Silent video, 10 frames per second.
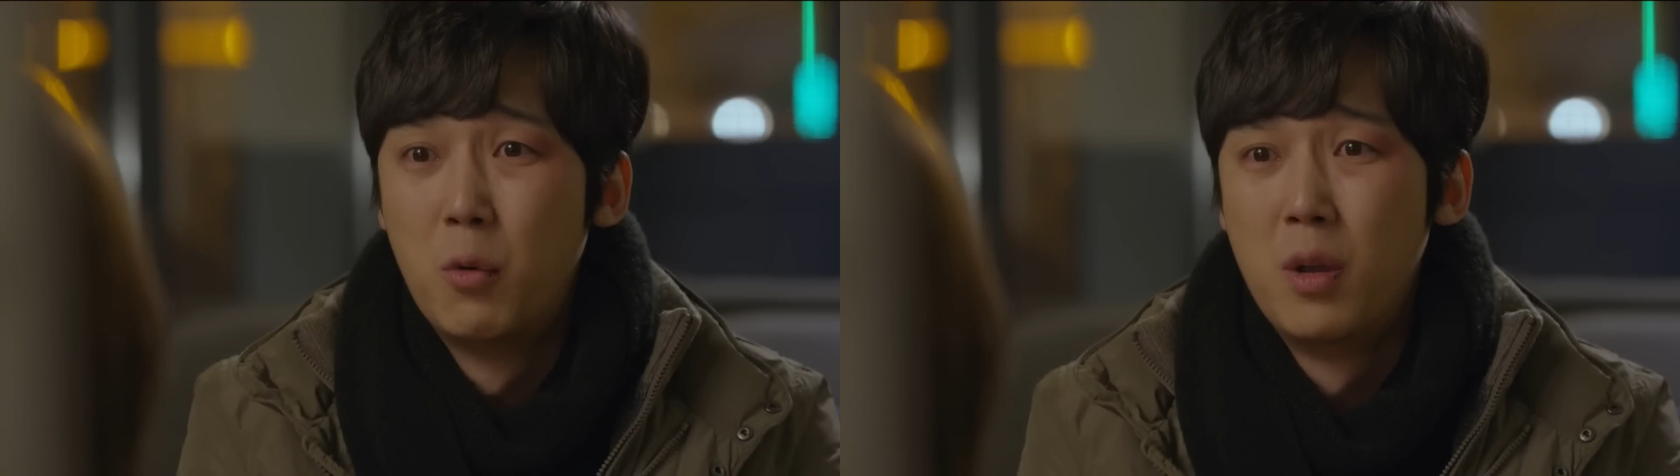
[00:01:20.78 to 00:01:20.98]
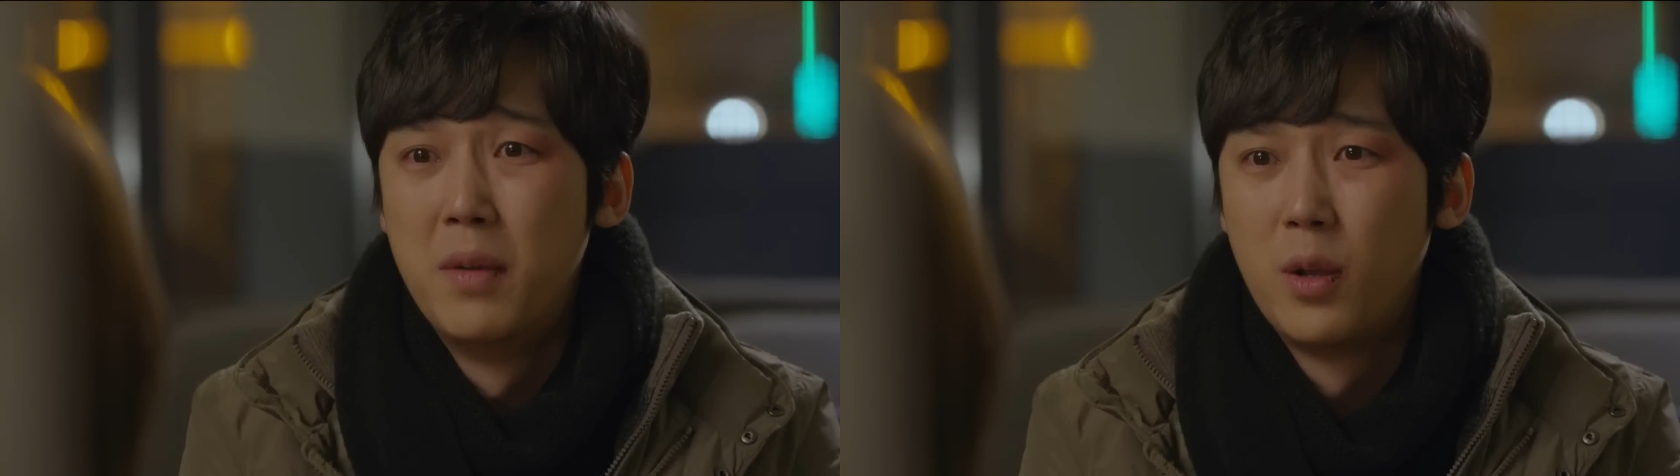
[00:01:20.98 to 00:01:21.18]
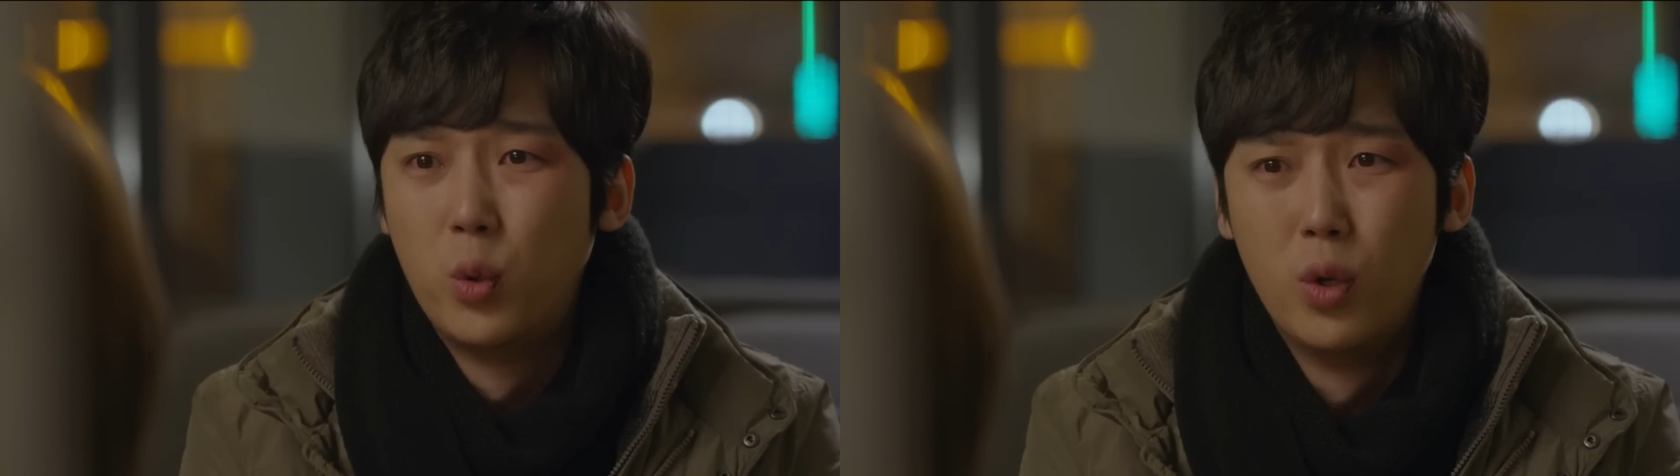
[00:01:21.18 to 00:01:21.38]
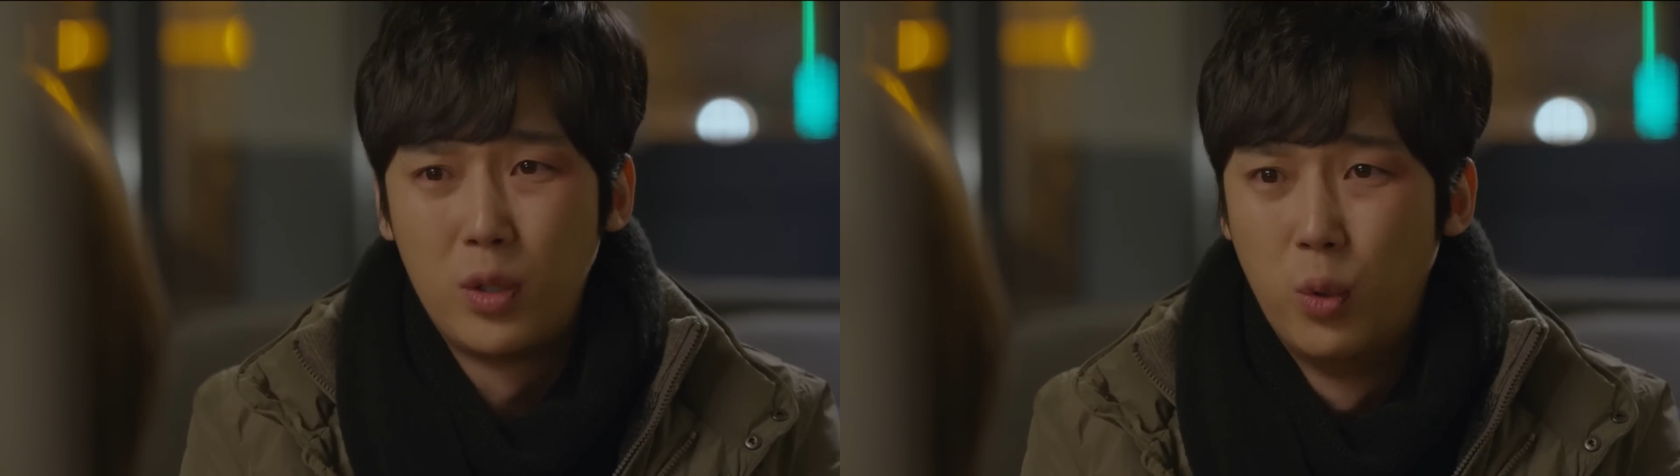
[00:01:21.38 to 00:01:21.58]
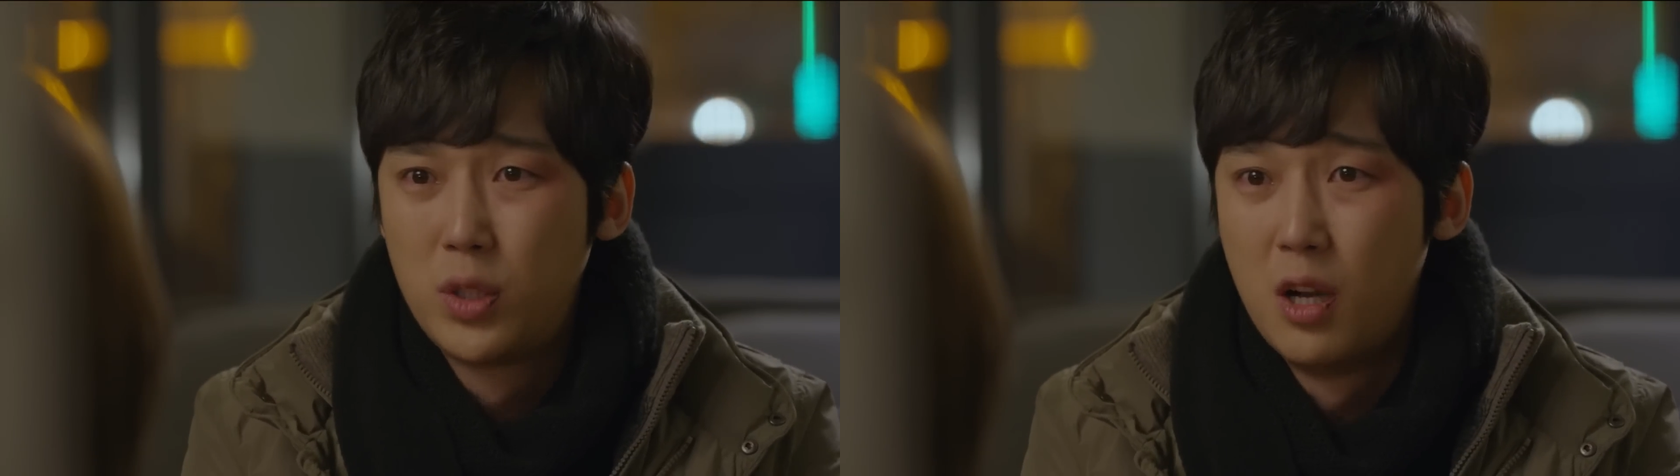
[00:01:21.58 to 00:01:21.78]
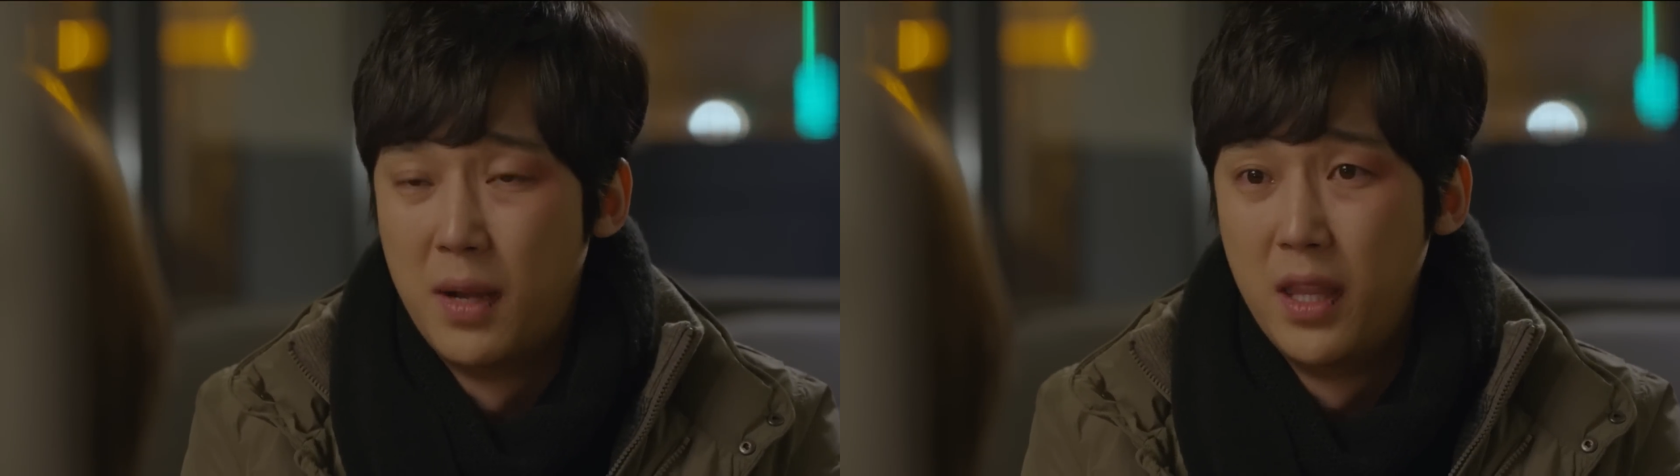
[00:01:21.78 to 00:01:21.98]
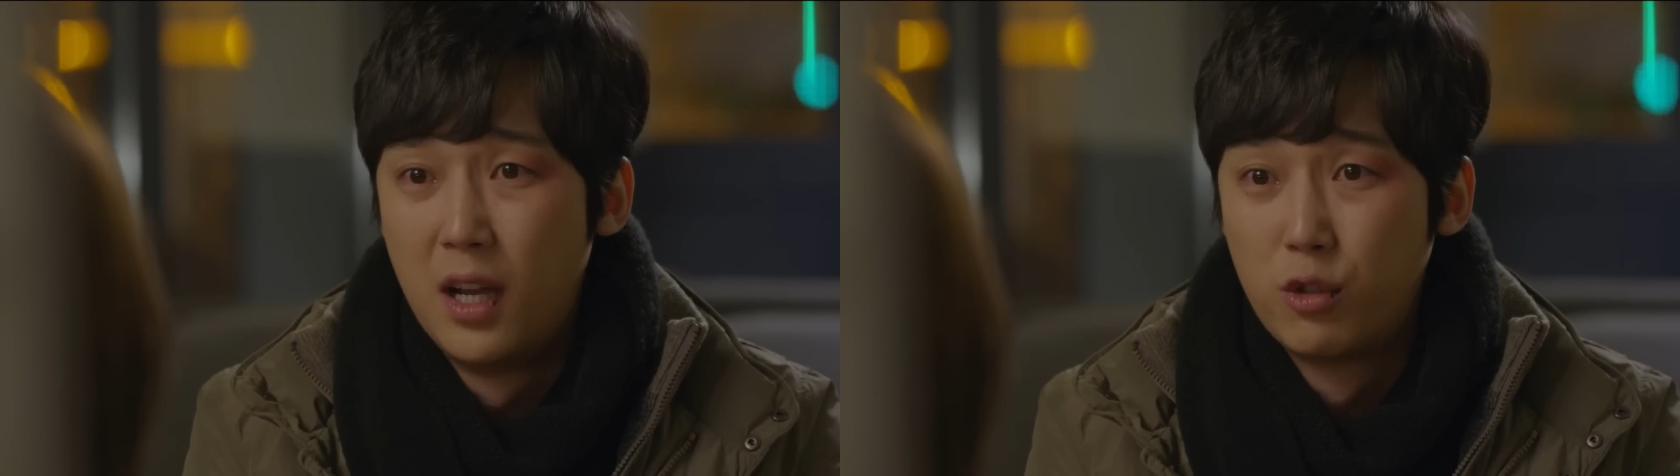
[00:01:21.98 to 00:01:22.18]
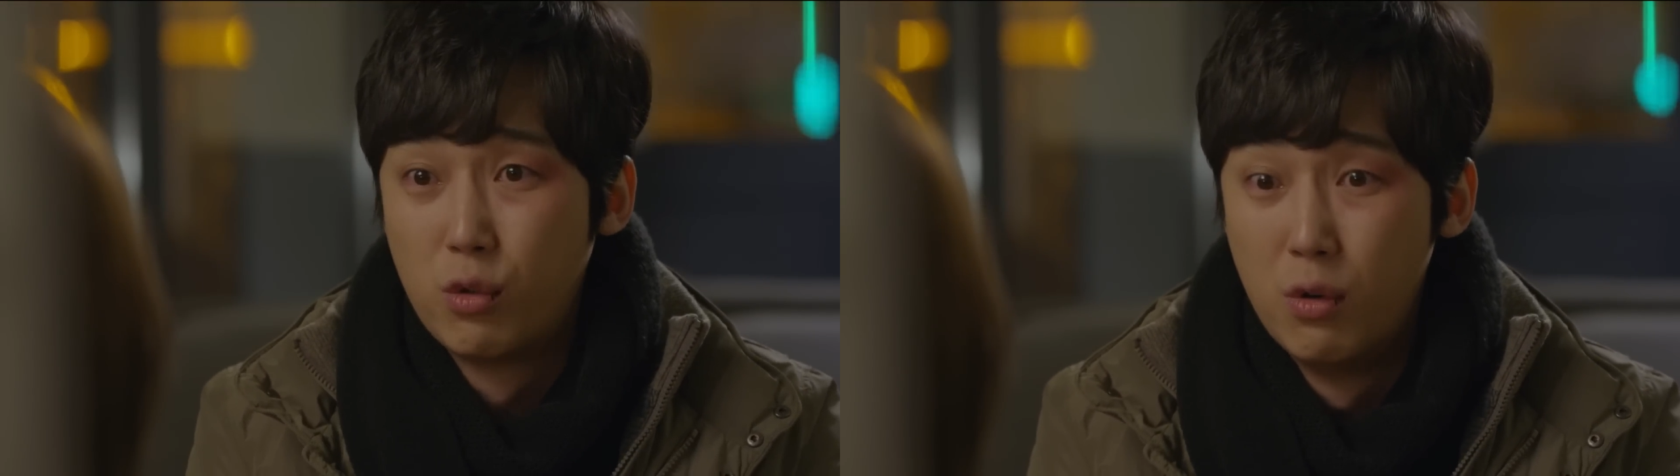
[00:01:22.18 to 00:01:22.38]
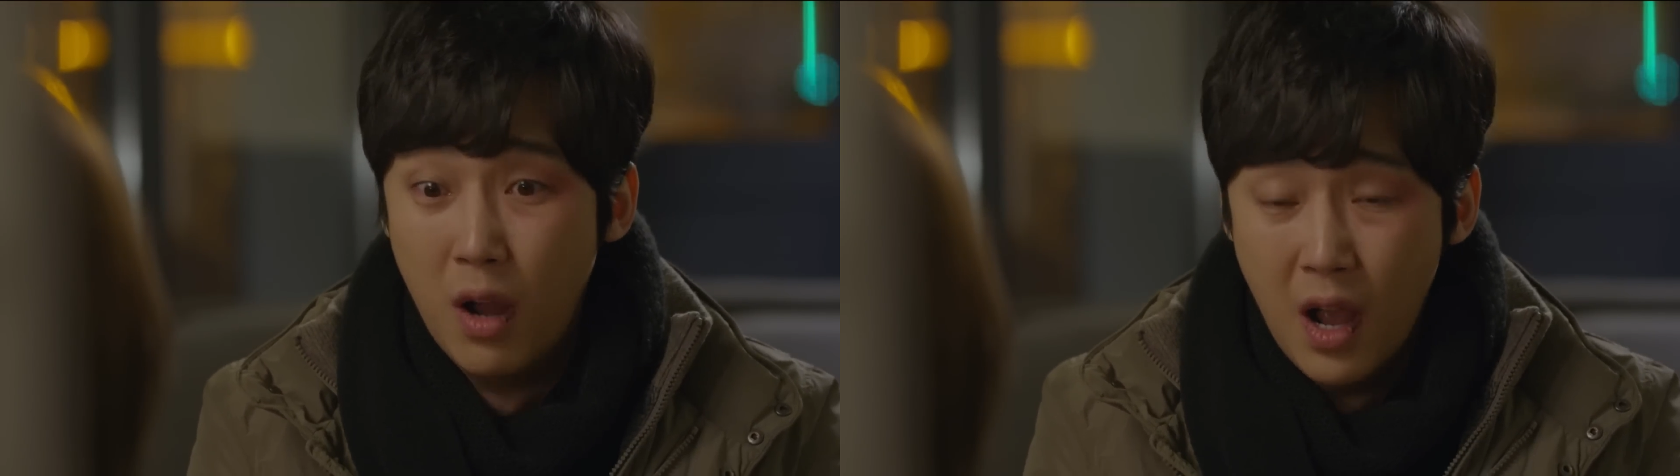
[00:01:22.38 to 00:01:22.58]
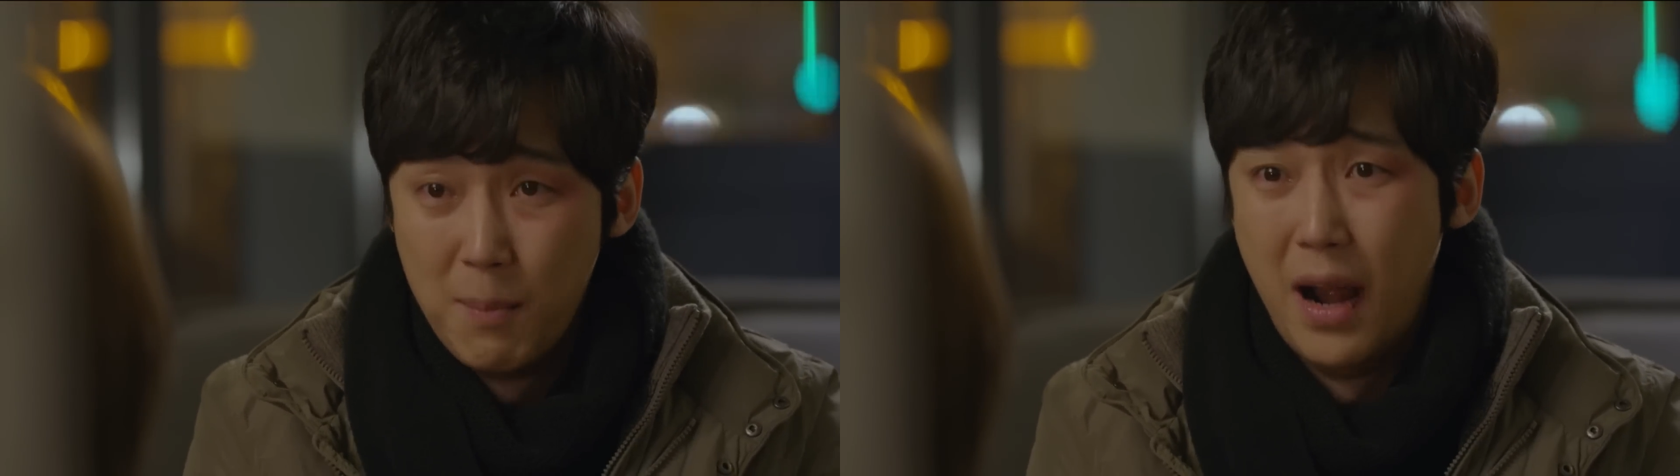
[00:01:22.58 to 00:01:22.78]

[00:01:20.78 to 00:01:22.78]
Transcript: 오랜만에 고등학교 동창을 만나가지고